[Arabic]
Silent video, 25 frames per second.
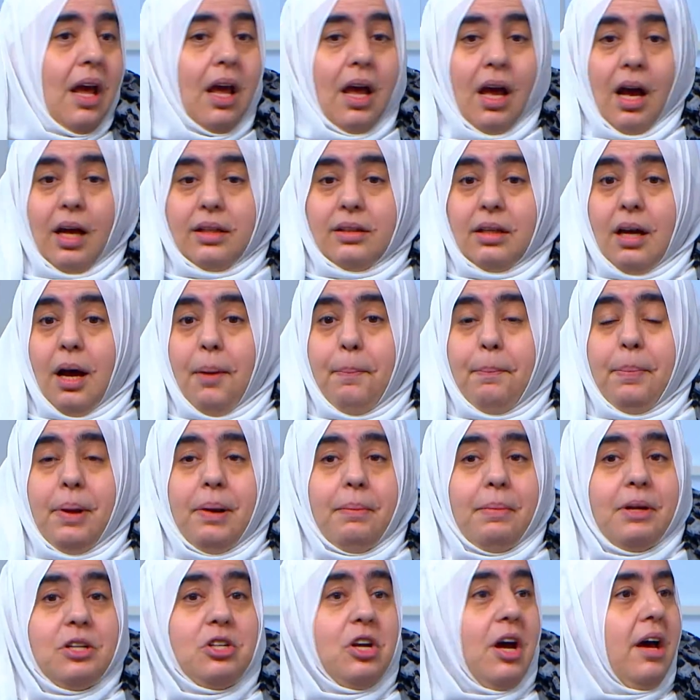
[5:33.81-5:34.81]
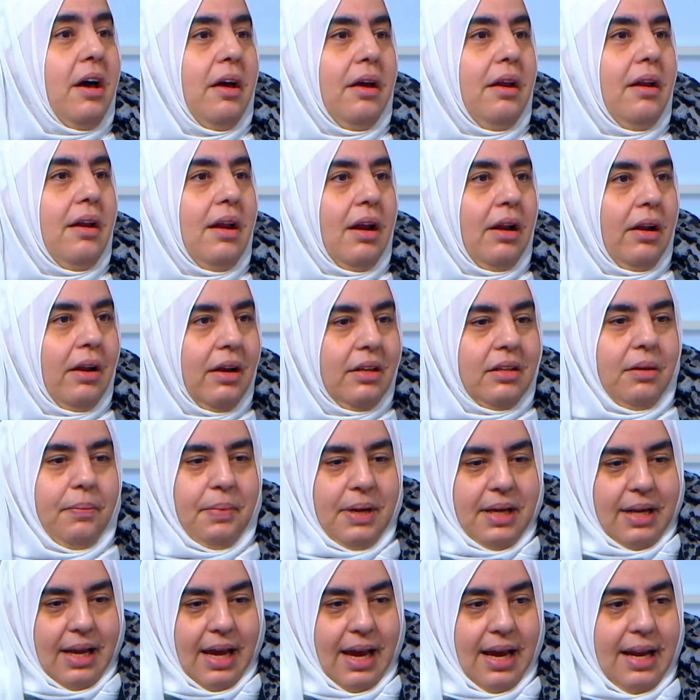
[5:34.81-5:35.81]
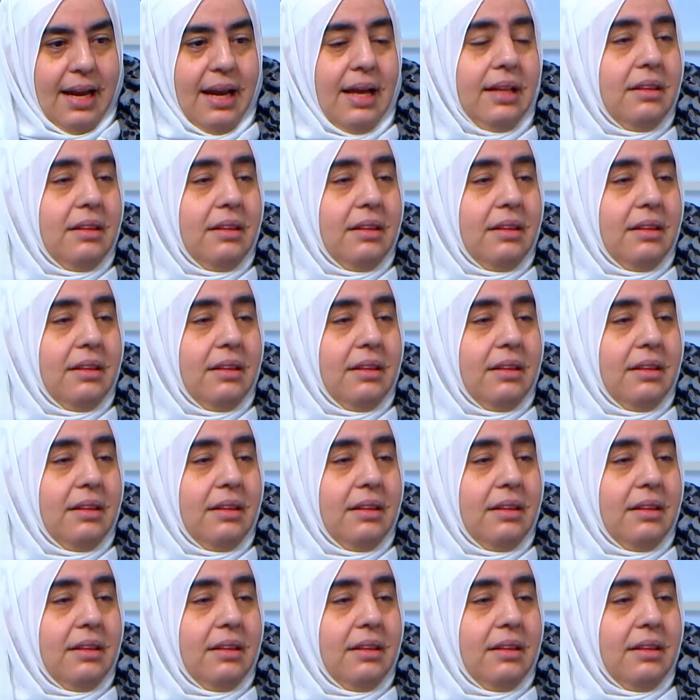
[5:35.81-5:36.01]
اتقبل مشاعر الغضب اني انا